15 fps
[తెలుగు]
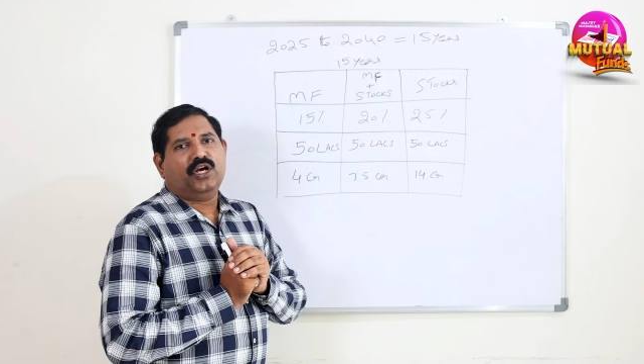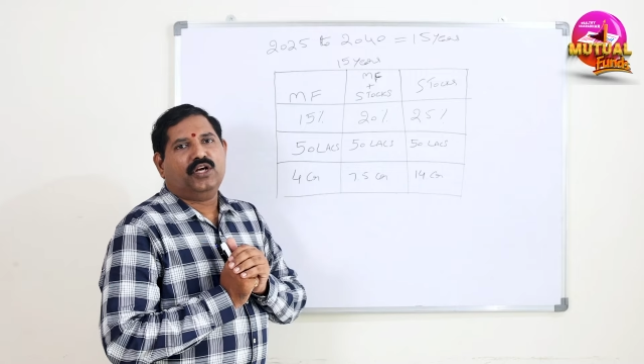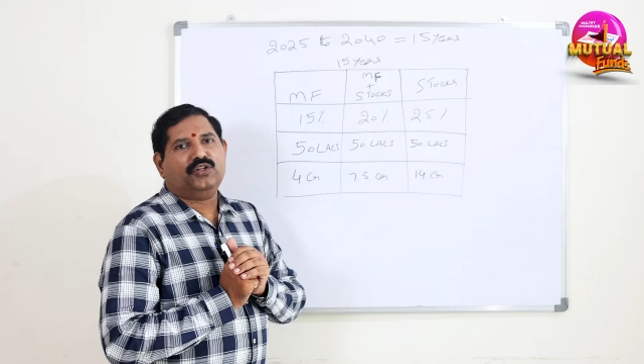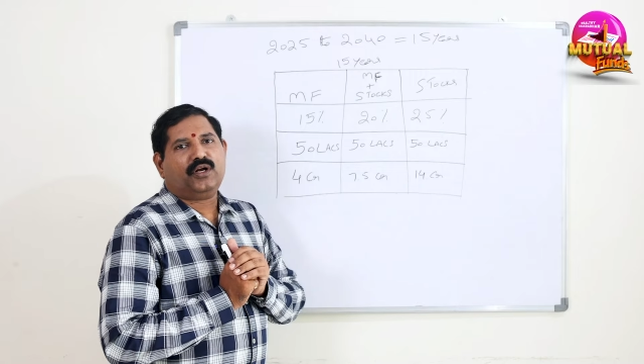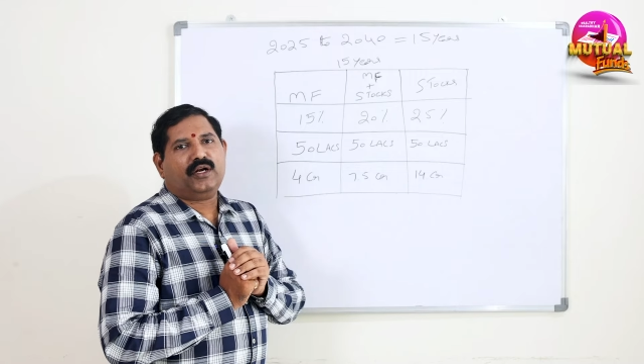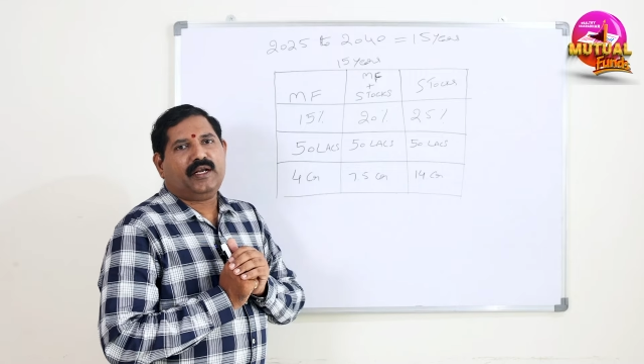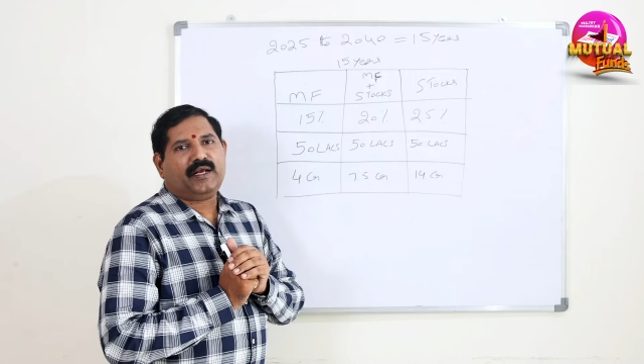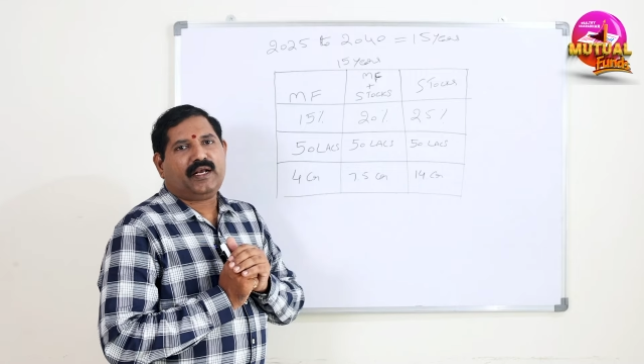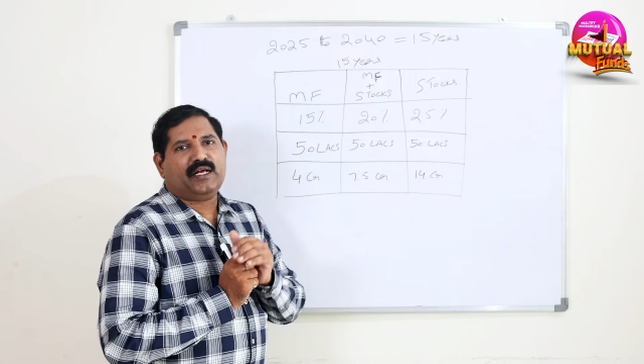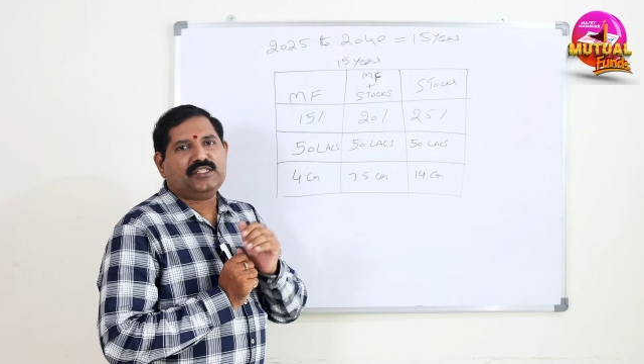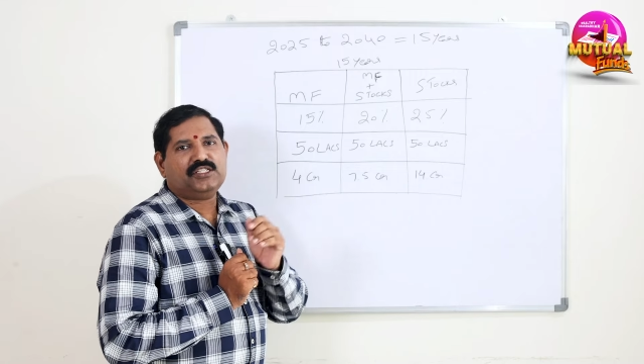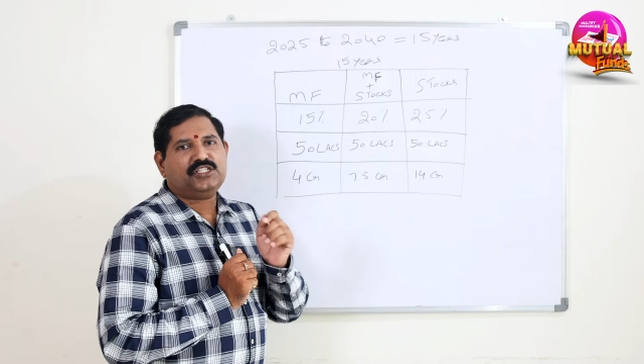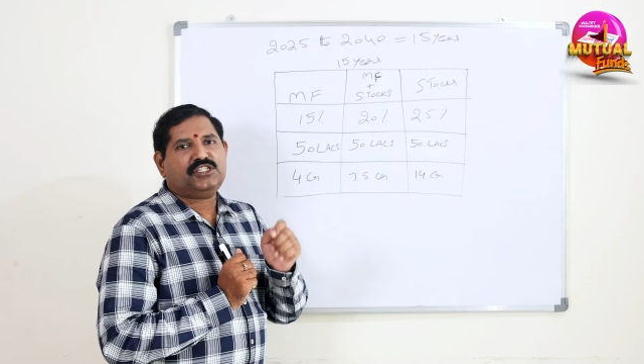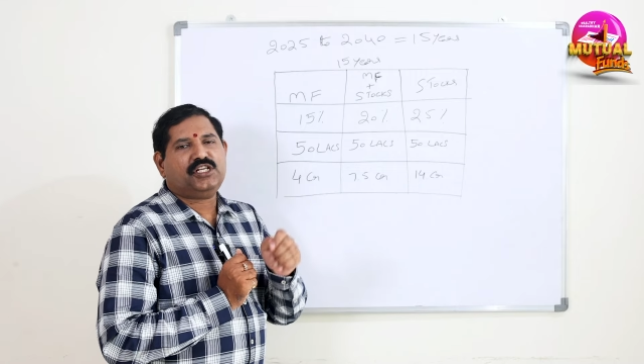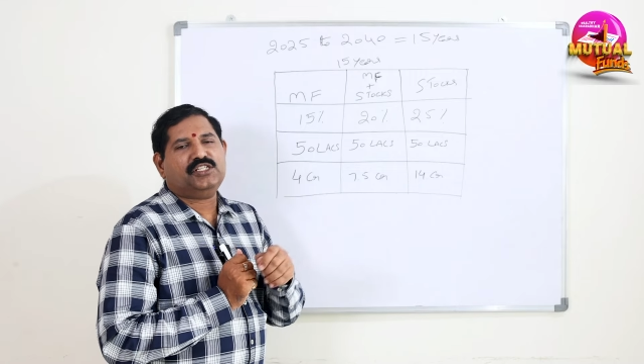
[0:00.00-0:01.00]
ఎందుకంటే
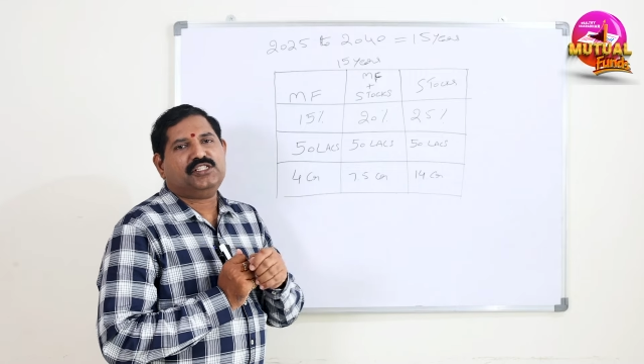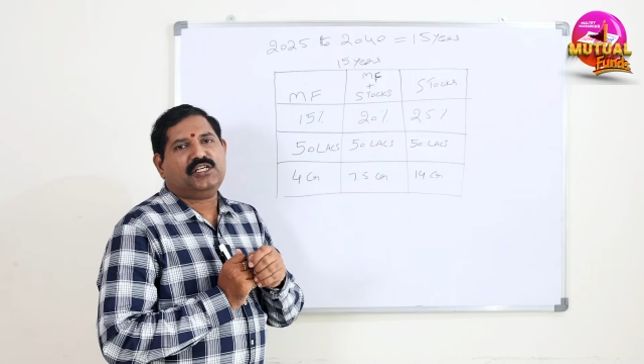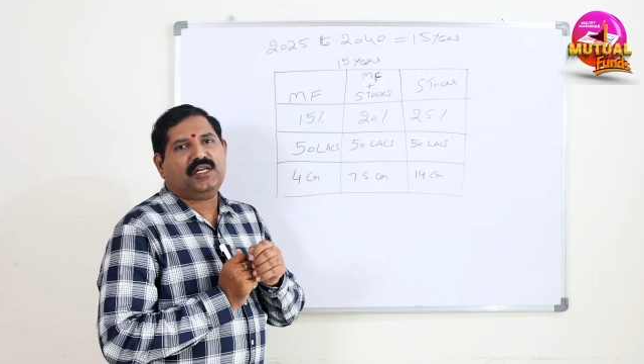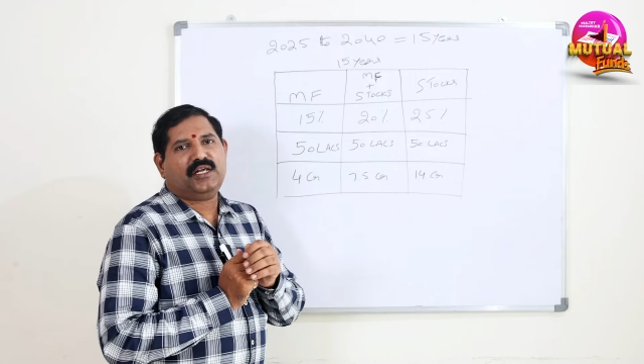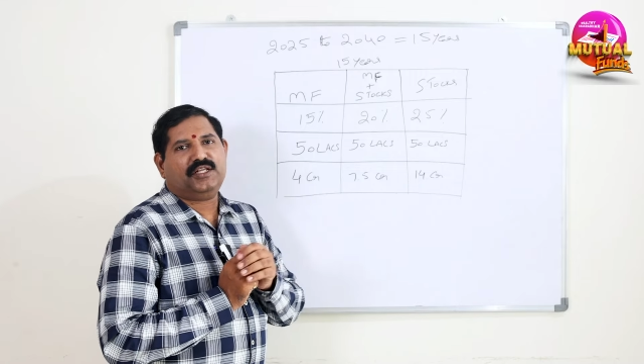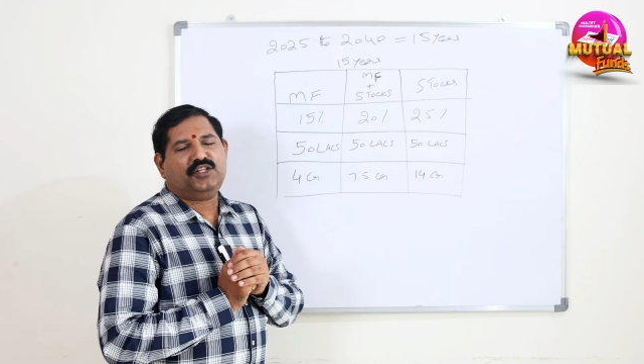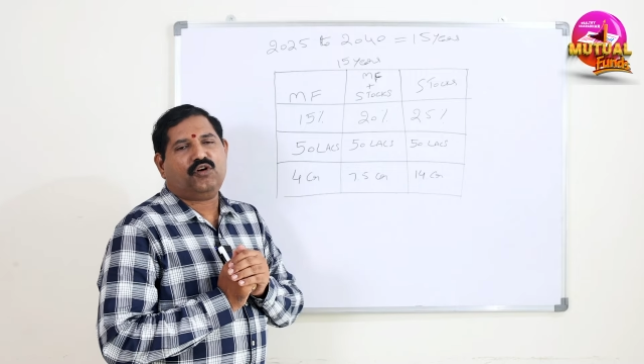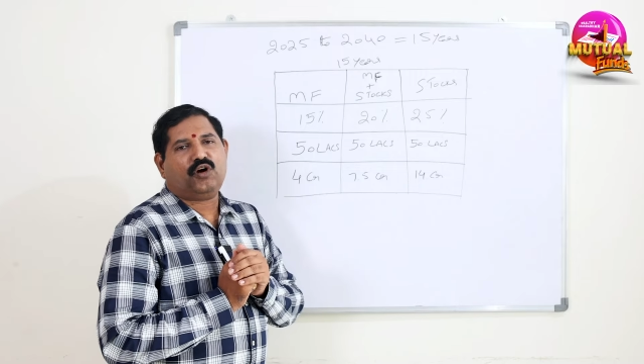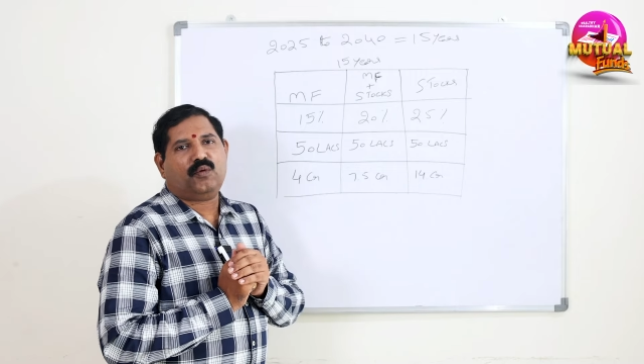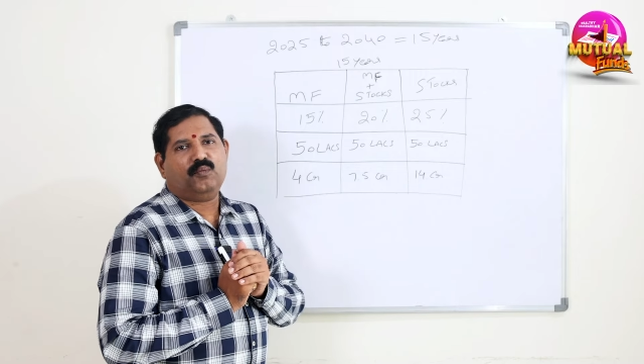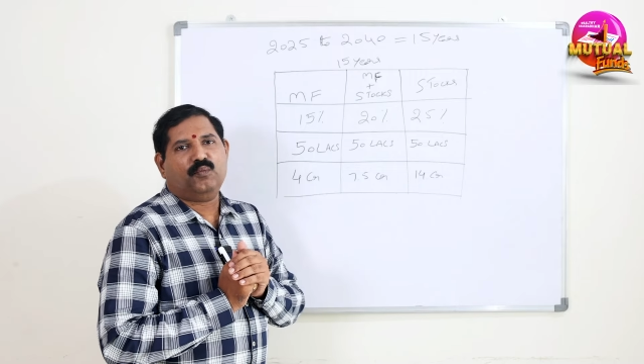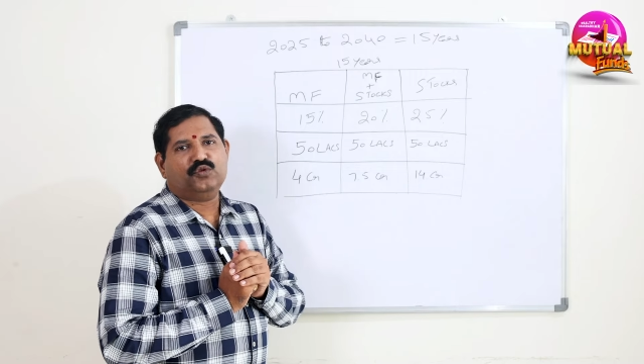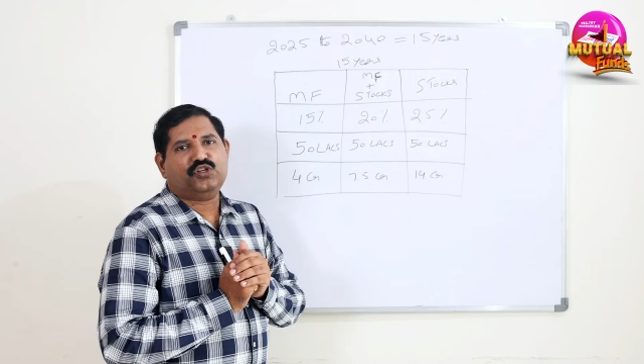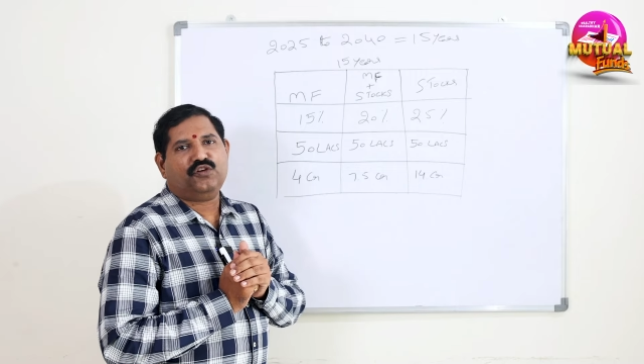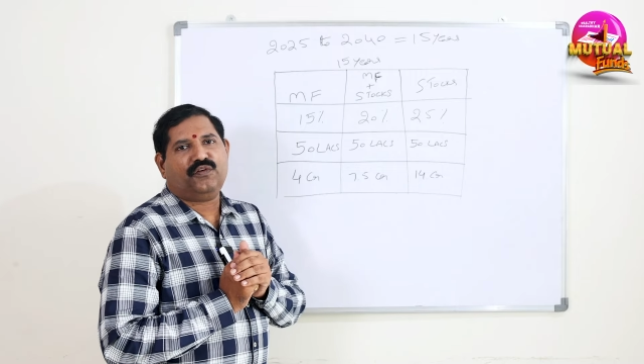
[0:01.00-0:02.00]
కన్సిస్టెన్సీ అనేది ఒక
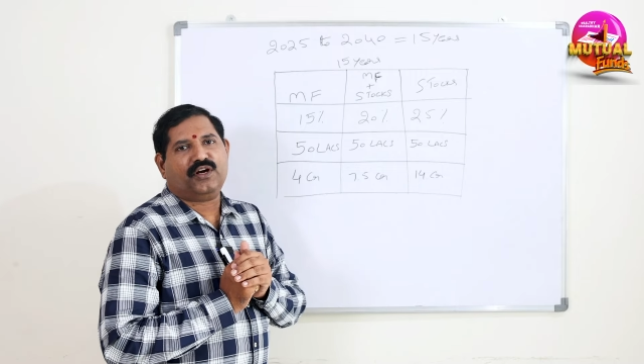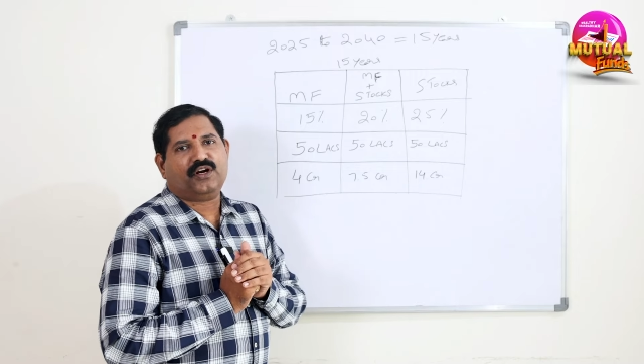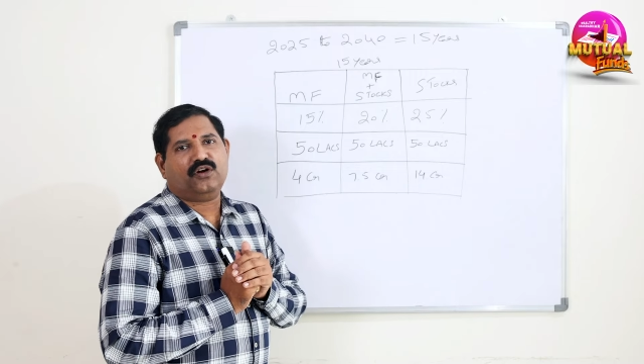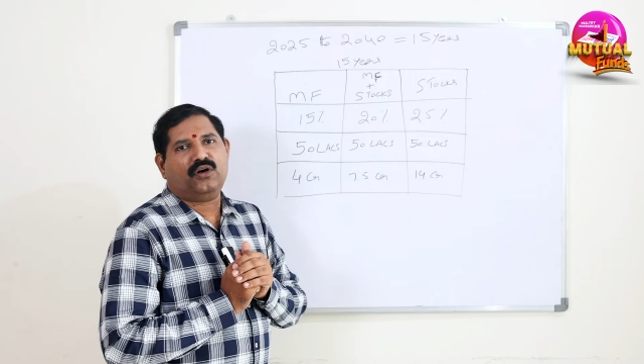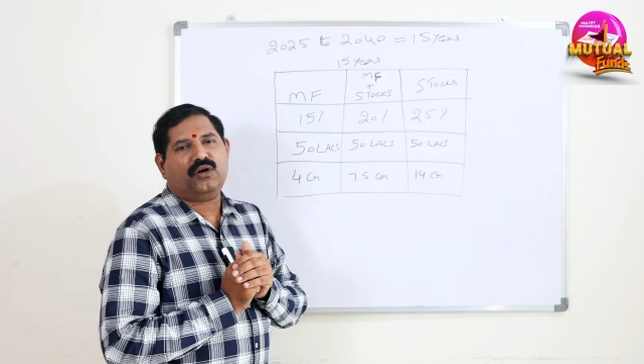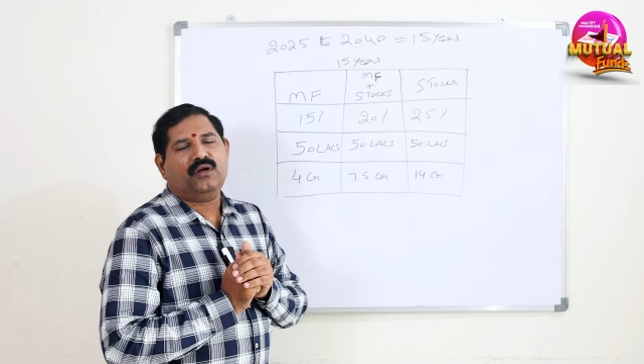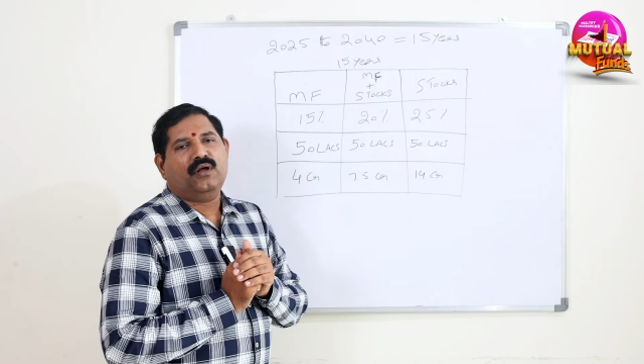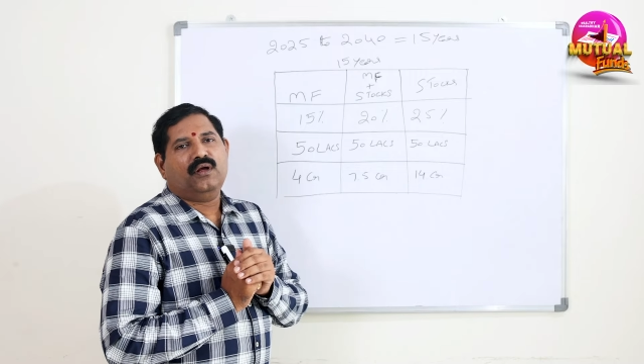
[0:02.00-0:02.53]
మ్యూచువల్ ఫండ్లో